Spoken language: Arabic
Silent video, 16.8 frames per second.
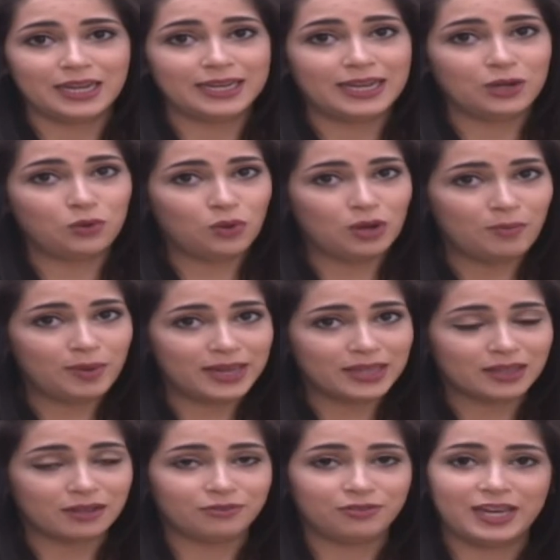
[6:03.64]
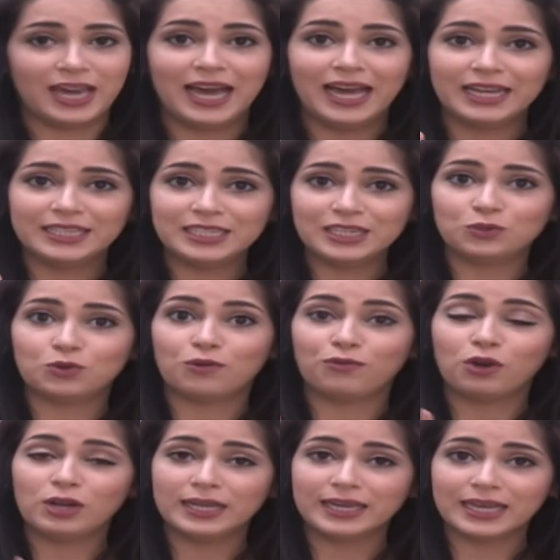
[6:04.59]
الكنوة البيضاء فيها حديد
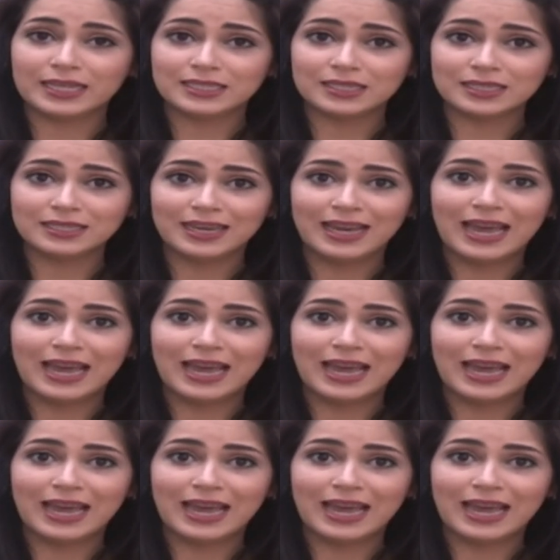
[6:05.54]
وفوليك أسيد